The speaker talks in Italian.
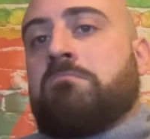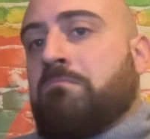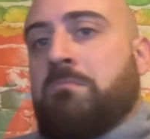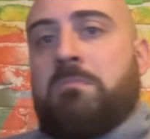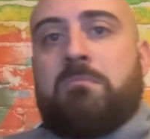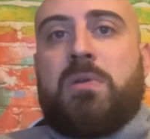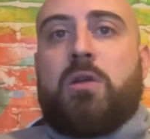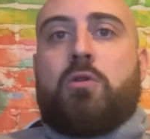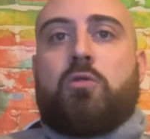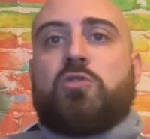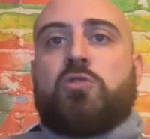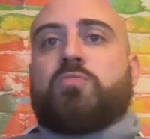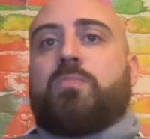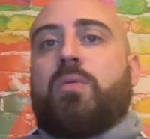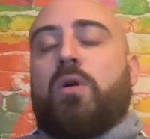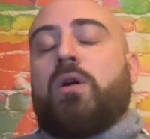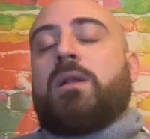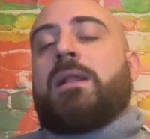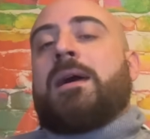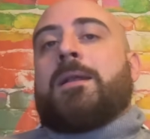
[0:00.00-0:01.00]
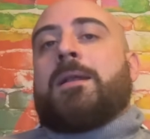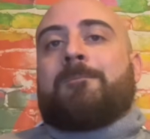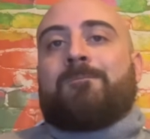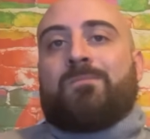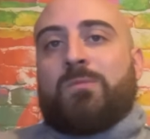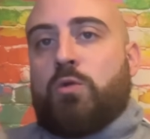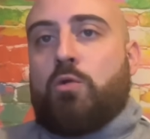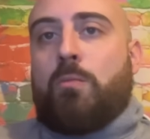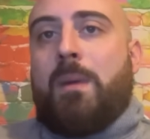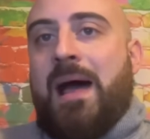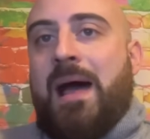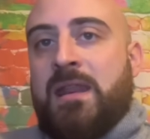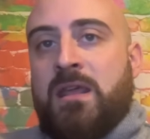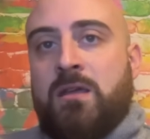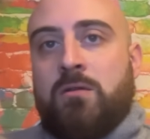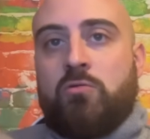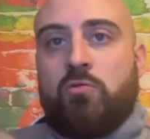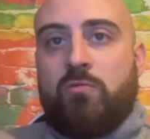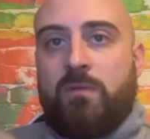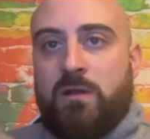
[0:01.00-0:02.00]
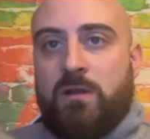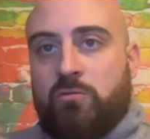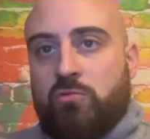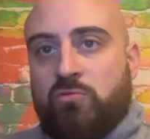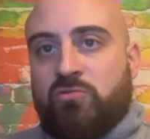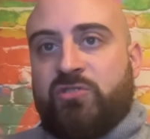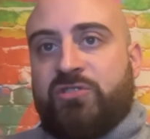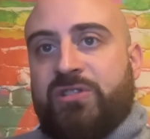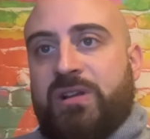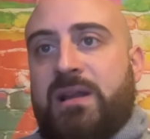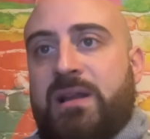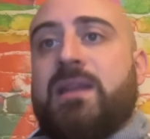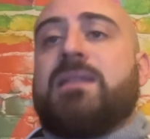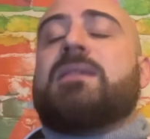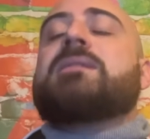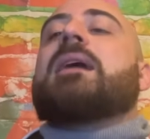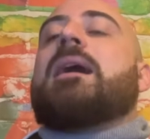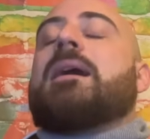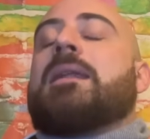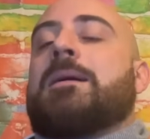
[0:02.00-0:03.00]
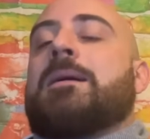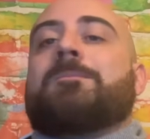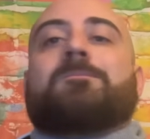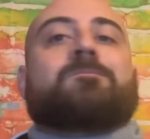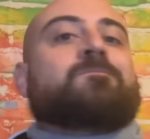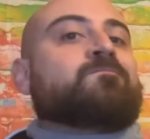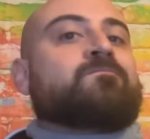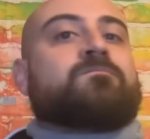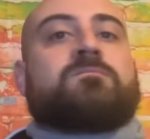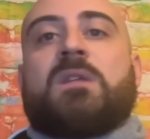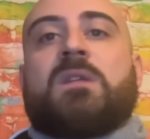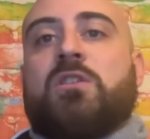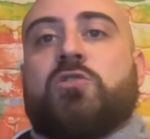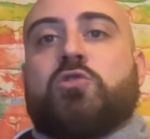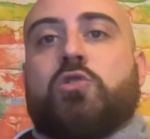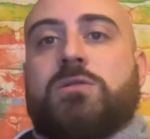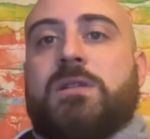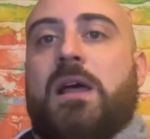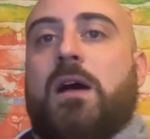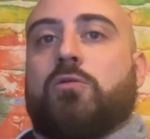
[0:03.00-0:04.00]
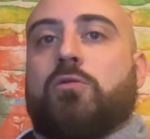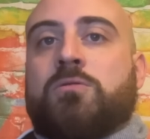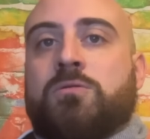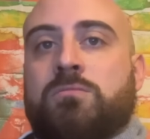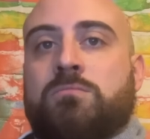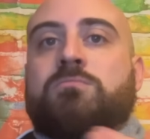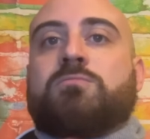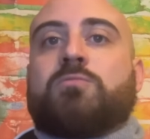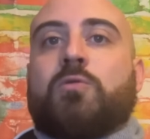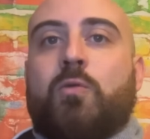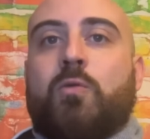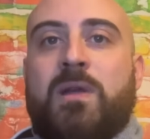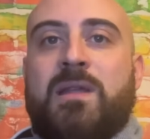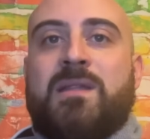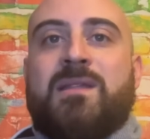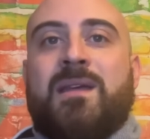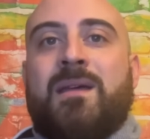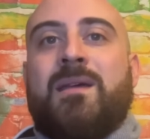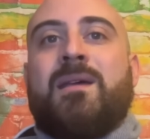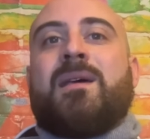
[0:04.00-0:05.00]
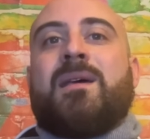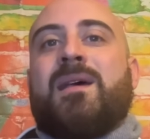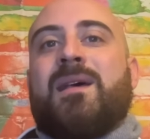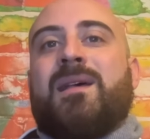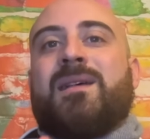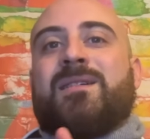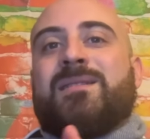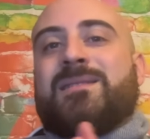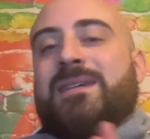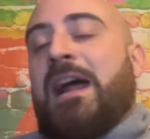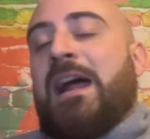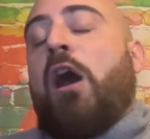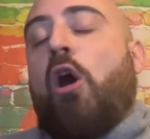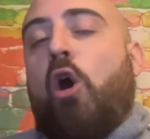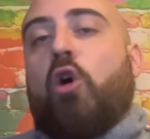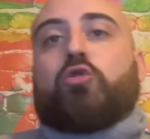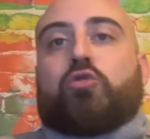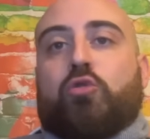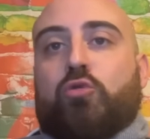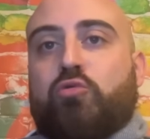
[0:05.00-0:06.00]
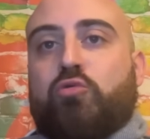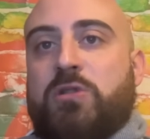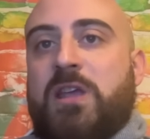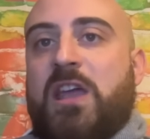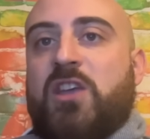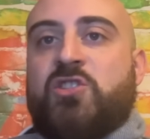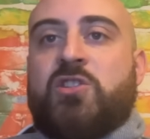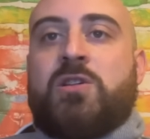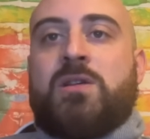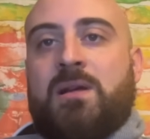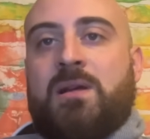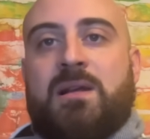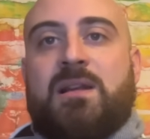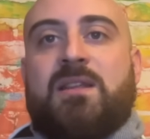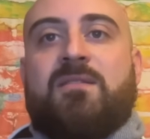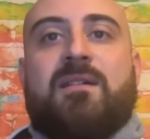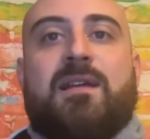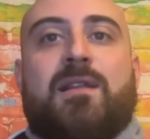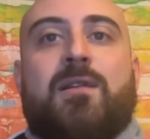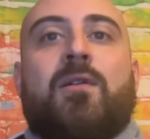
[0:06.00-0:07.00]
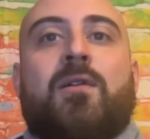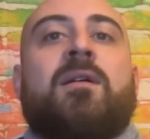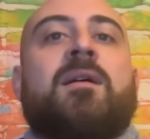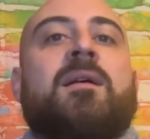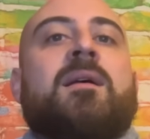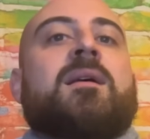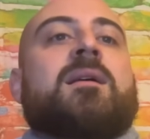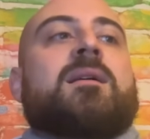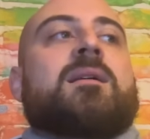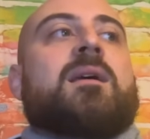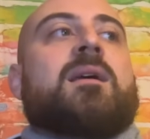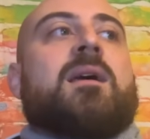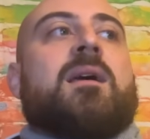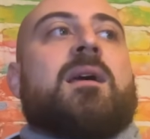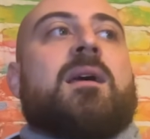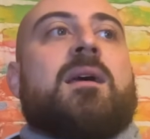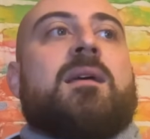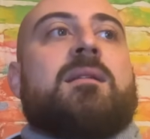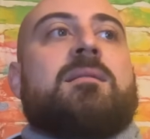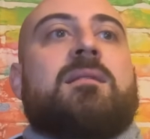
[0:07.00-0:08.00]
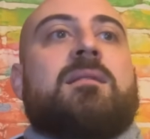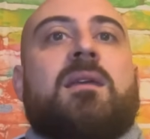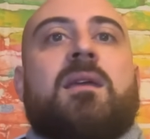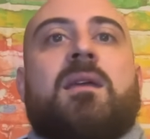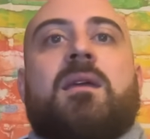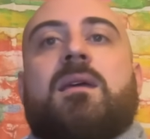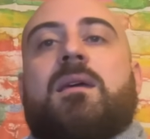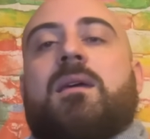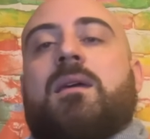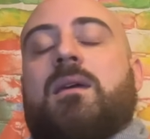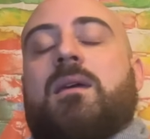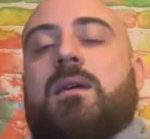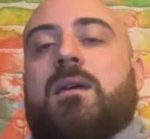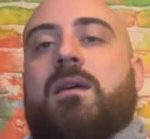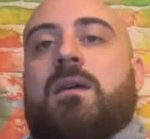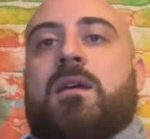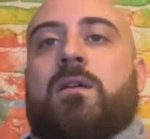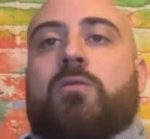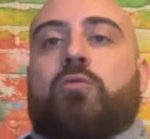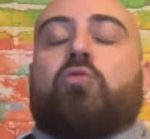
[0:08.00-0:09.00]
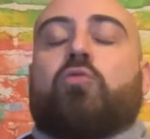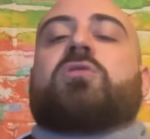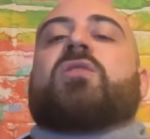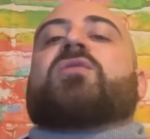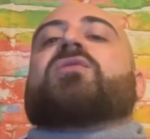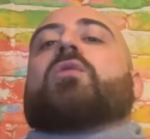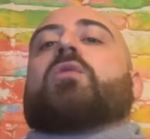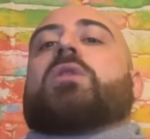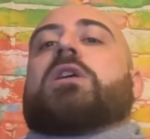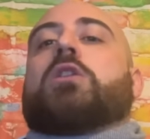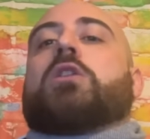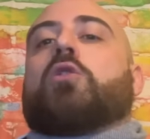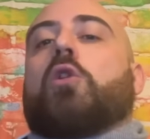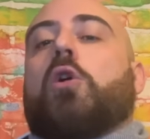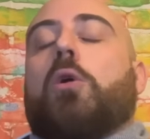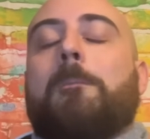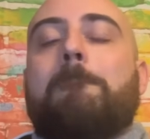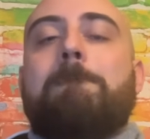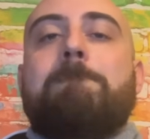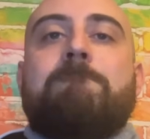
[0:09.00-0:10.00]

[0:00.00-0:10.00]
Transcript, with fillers: Piccolo spoiler, domani Juventus Salernitana sold out, quindi sarà 8 su 10 a livello eh, di eh, tutto esaurito.